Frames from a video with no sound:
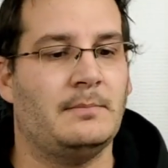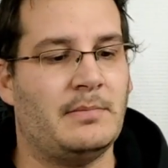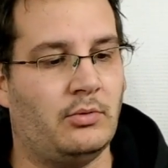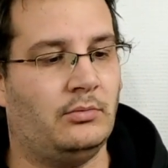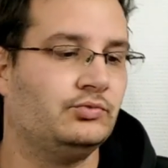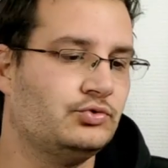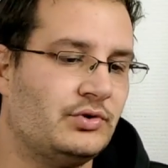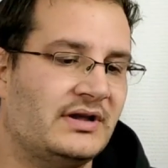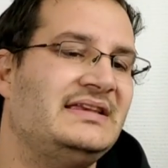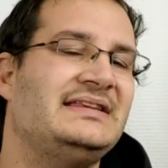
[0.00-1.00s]
mais bon,
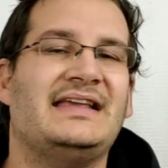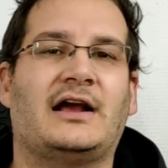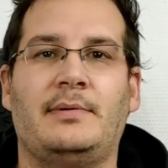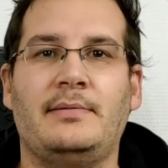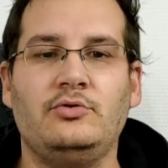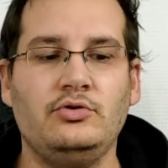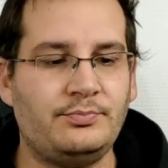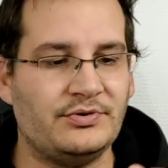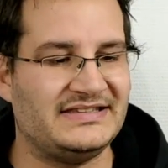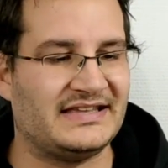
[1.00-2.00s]
toujours est-il qu'il y a quand même
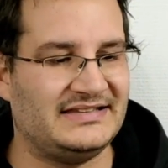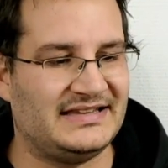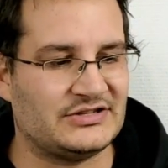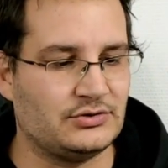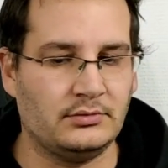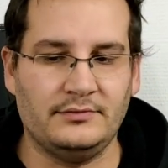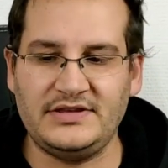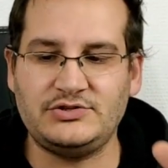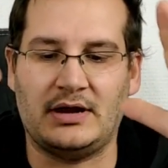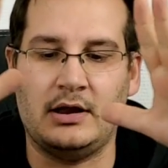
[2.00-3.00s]
une petite indication
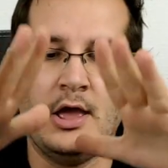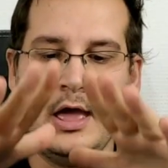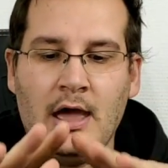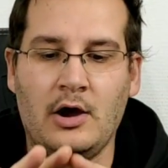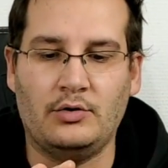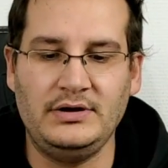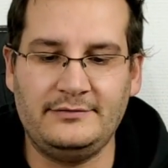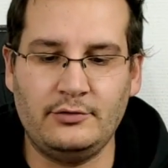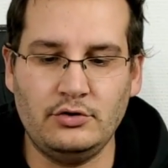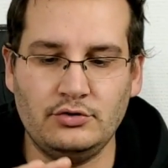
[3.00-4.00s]
visuelle. Au
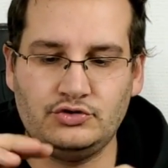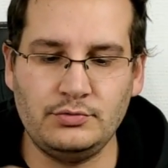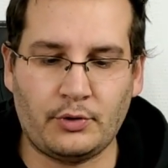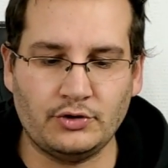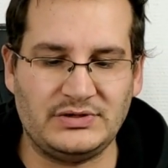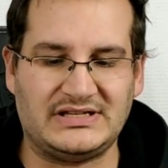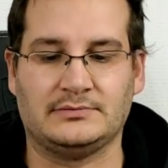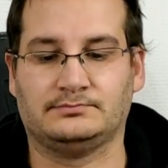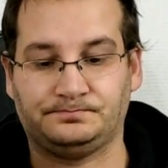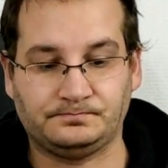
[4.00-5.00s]
niveau du produit,